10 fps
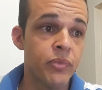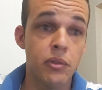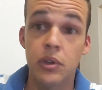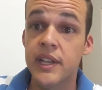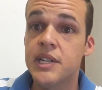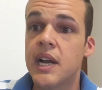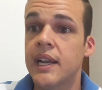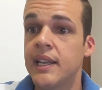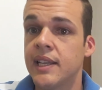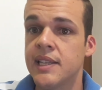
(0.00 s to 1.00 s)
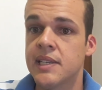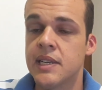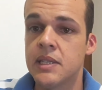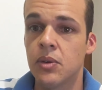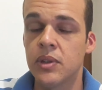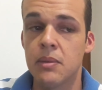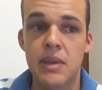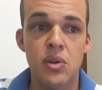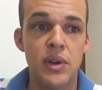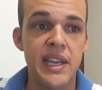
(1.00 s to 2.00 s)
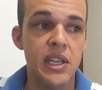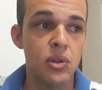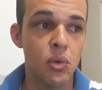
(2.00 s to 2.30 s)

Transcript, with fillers: Vou deixar aqui na descrição também o link do